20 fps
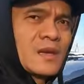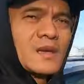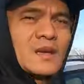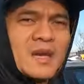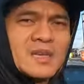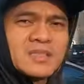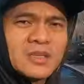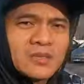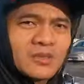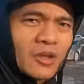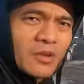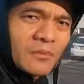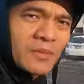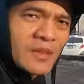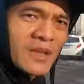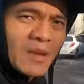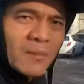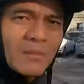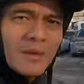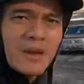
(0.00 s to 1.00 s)
Guys, ito yung
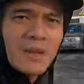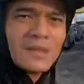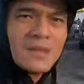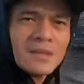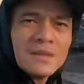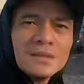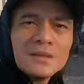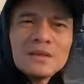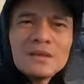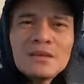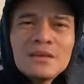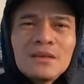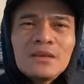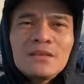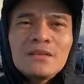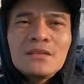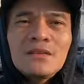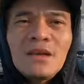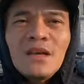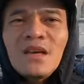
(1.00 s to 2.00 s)
pinakamalaking
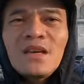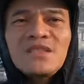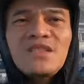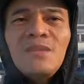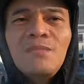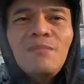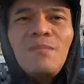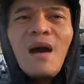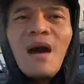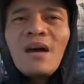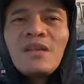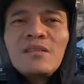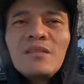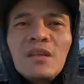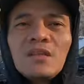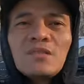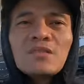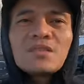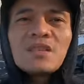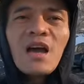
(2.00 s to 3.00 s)
uh, simbahan
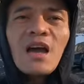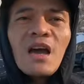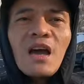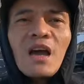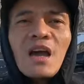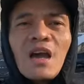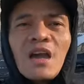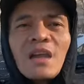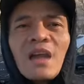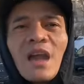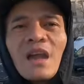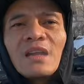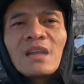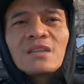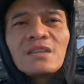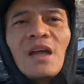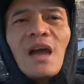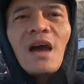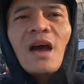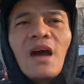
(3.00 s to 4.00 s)
dito sa
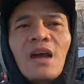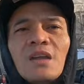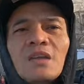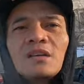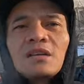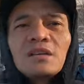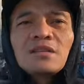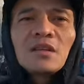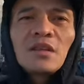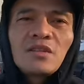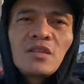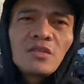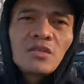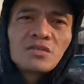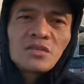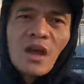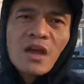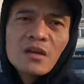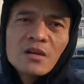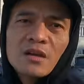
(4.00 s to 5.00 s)
Canada. Ah. Nandito
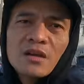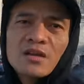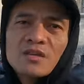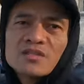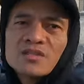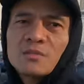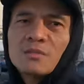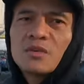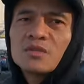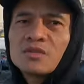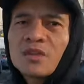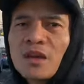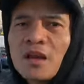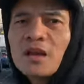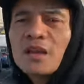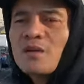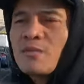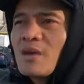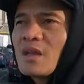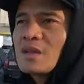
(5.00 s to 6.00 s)
tayo ngayon sa
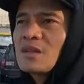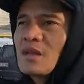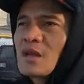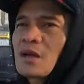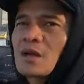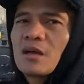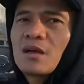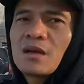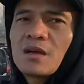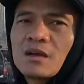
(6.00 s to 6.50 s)
Montreal, Quebec ng